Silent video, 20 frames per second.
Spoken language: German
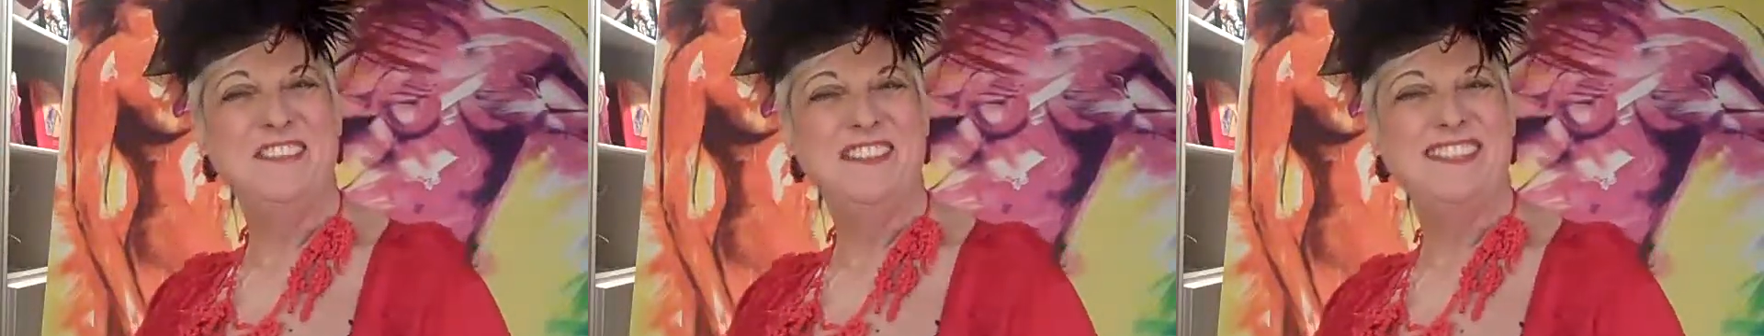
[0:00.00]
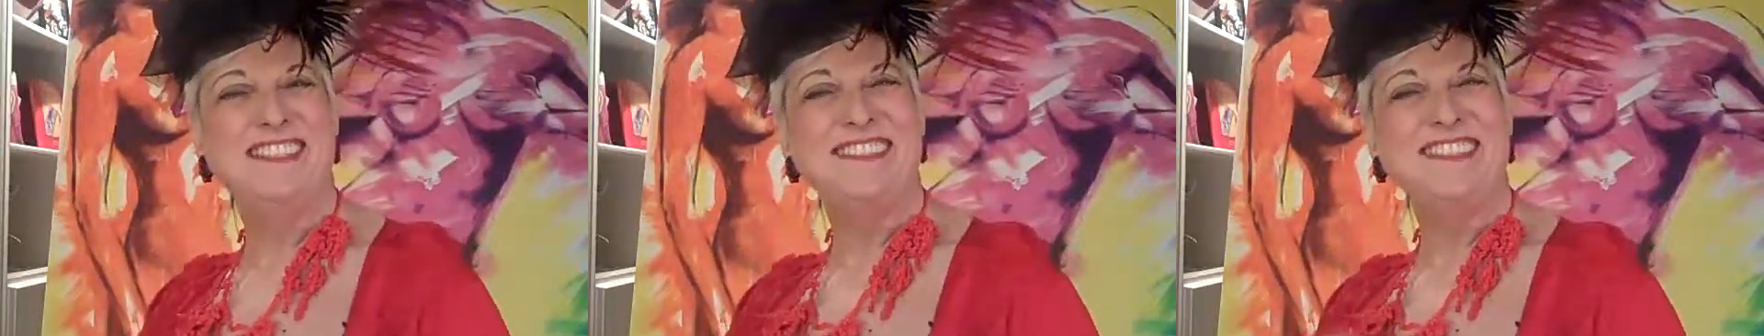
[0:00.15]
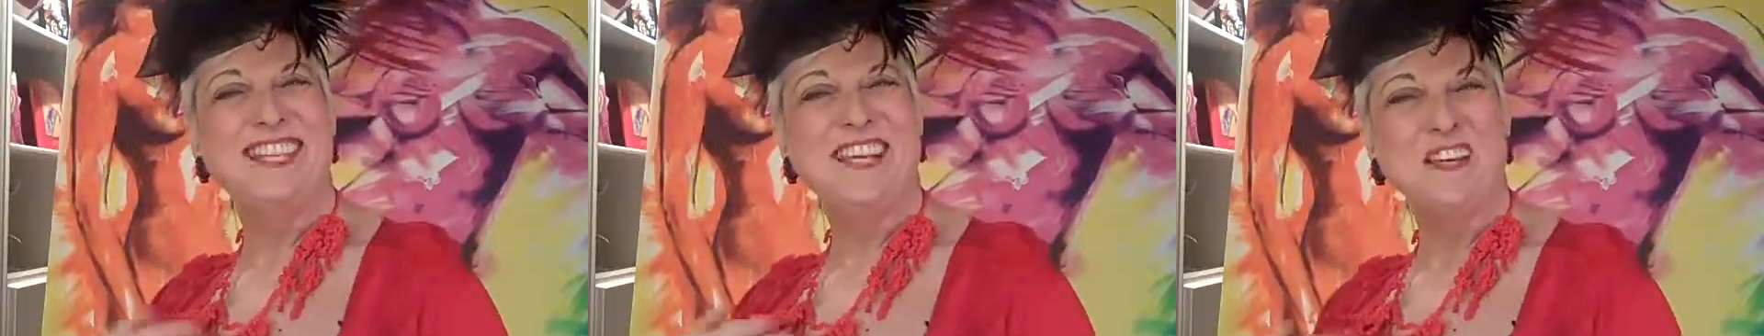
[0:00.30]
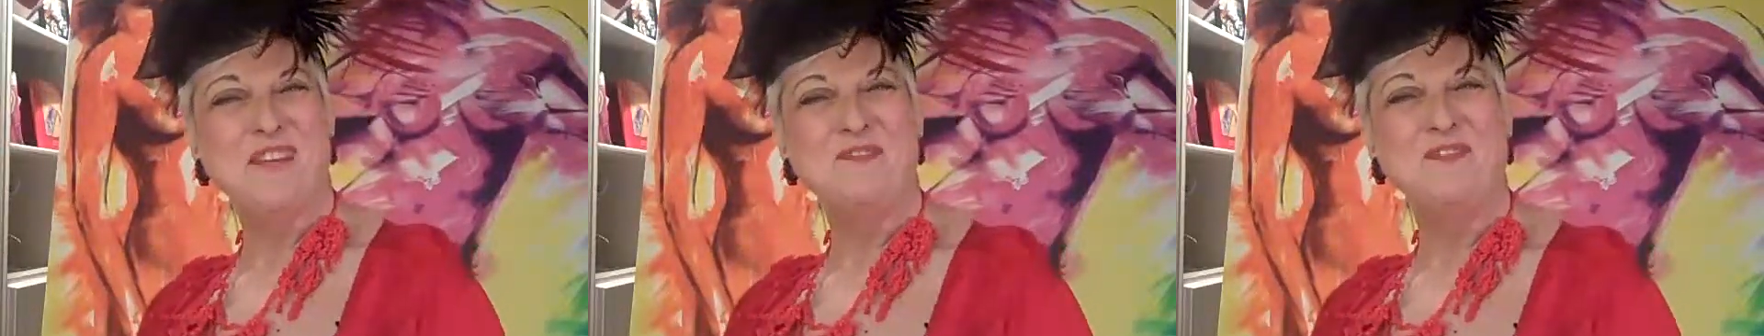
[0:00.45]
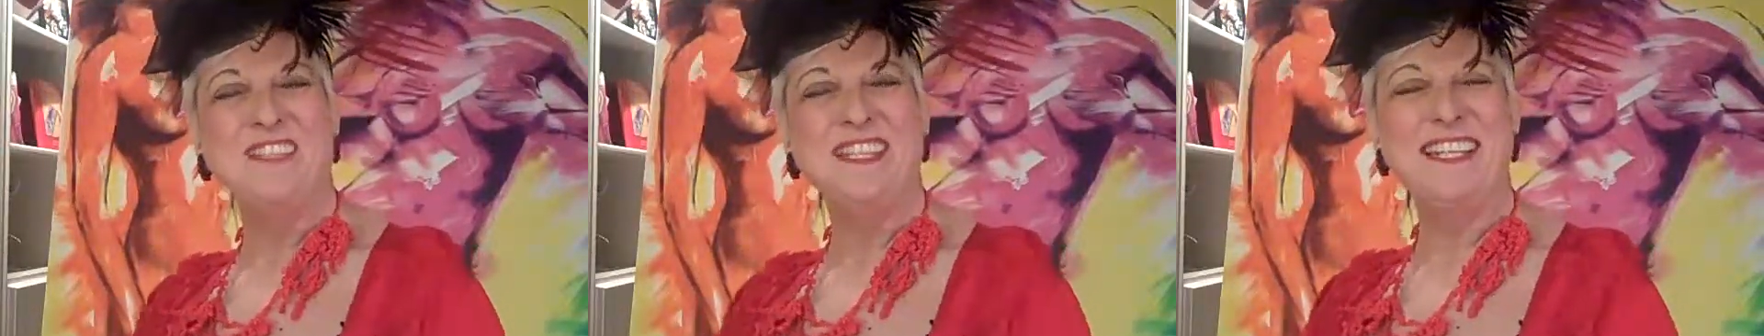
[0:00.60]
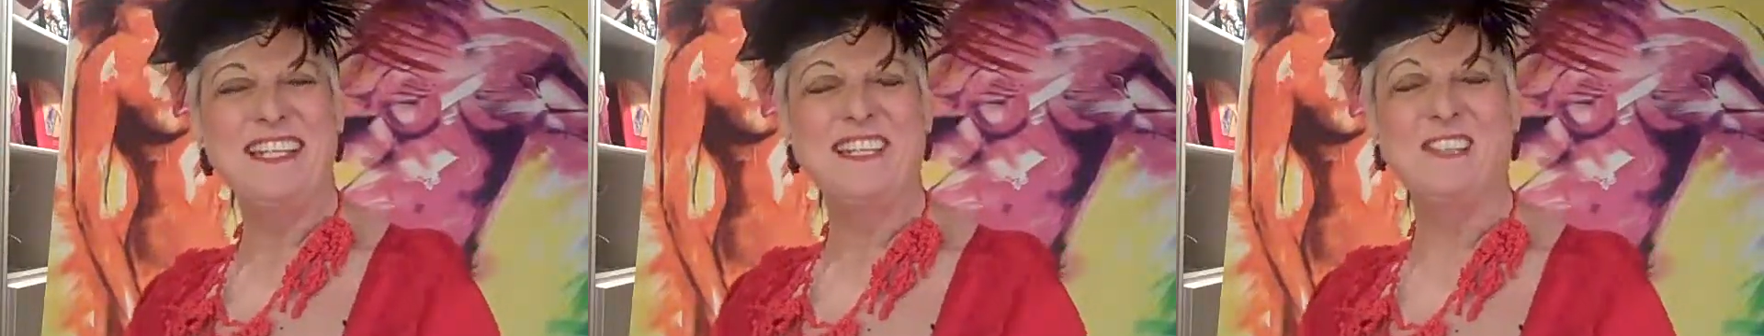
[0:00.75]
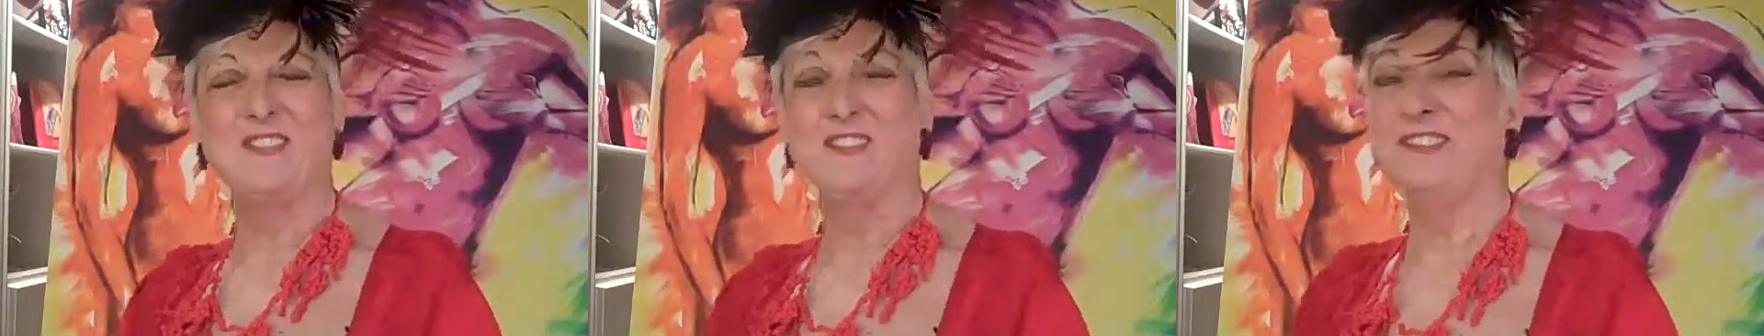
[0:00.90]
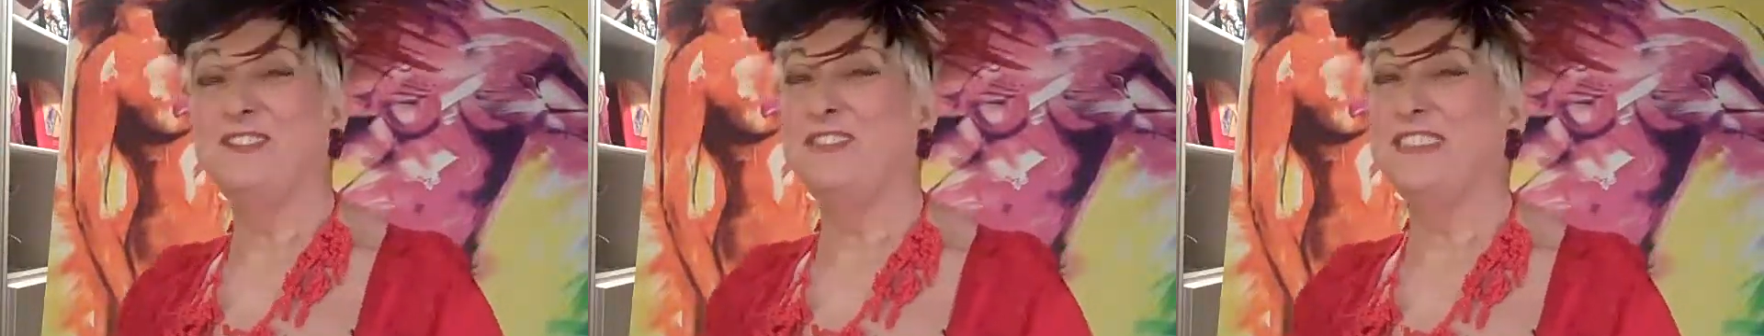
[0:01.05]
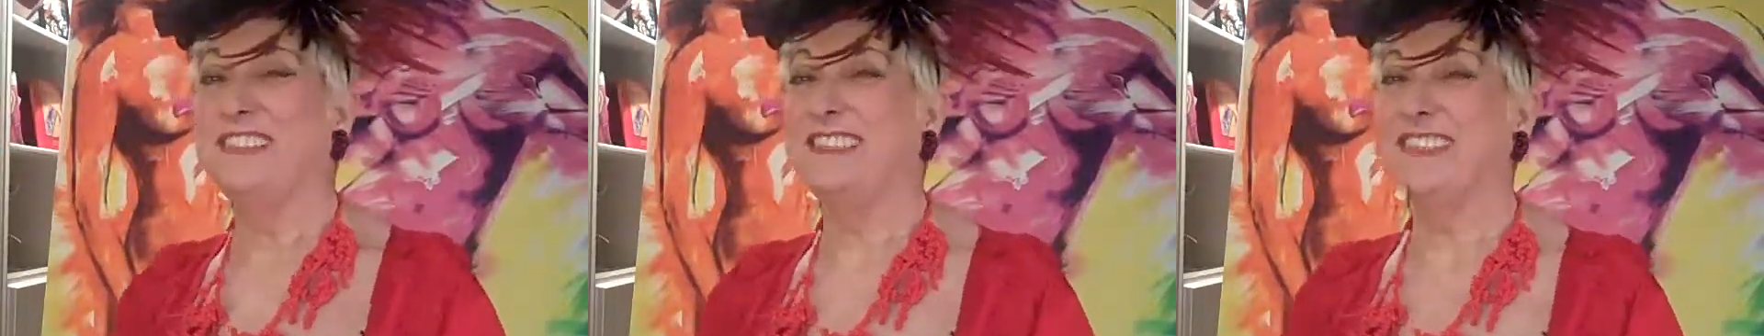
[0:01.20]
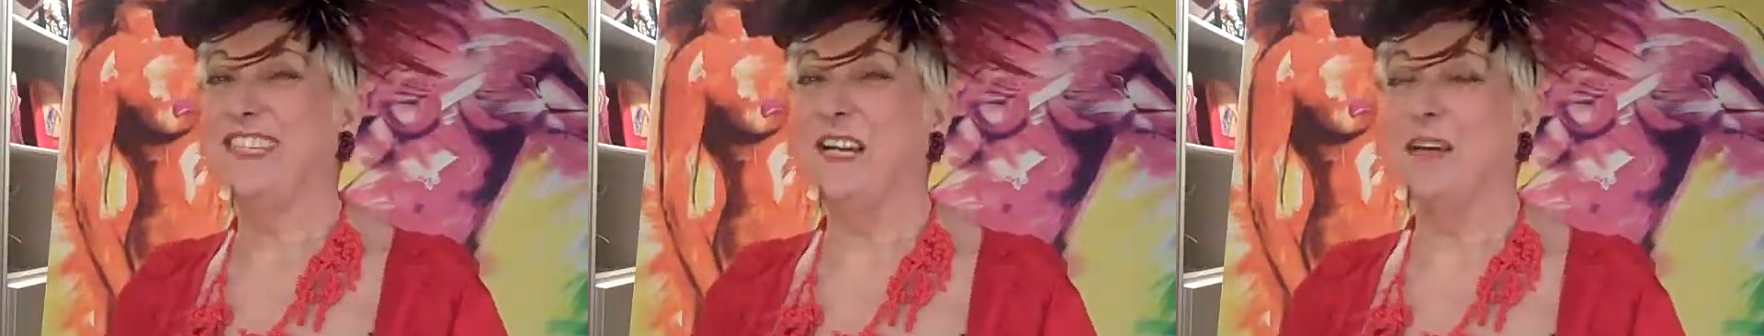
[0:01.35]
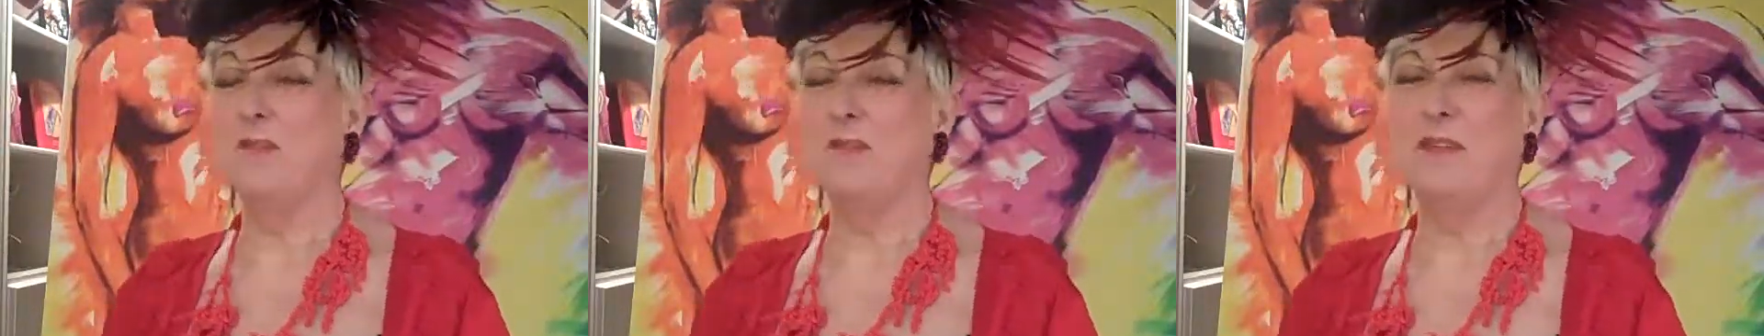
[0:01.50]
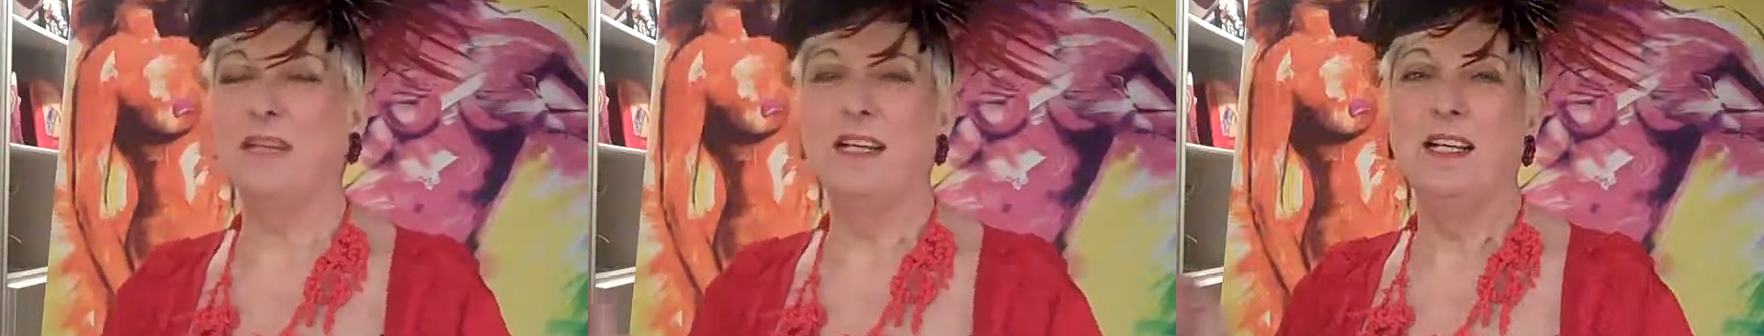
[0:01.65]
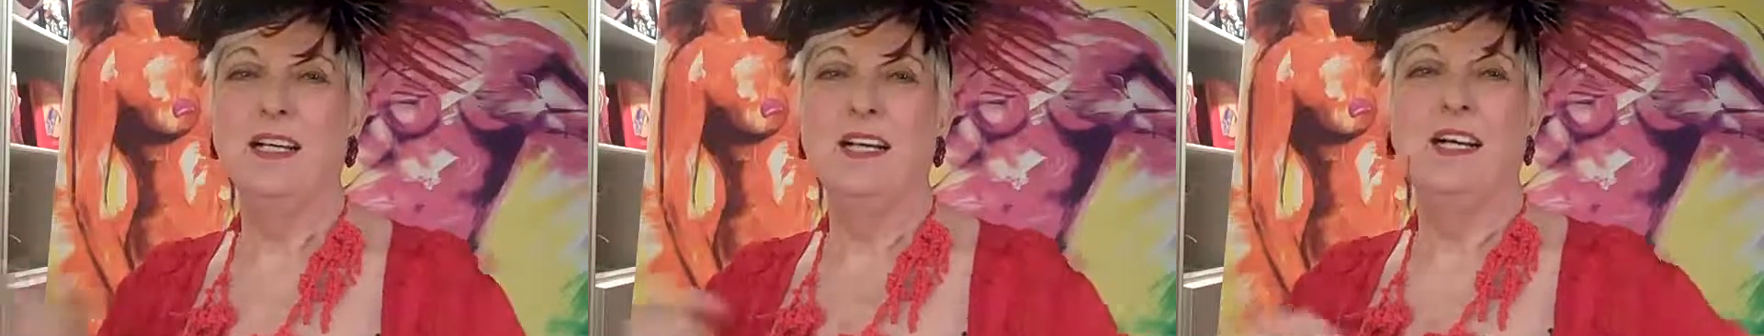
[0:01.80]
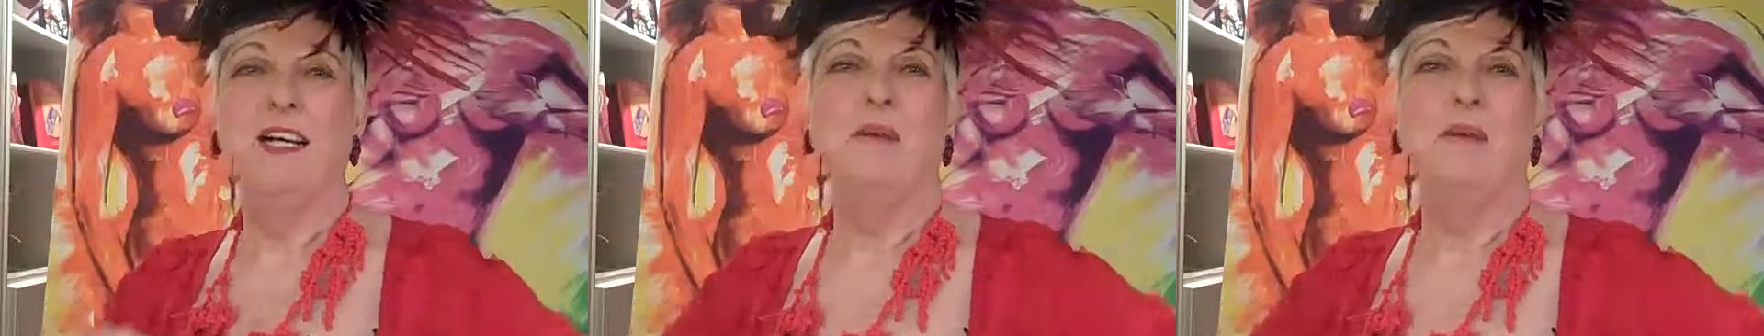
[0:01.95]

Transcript: wie es einem geht und was einem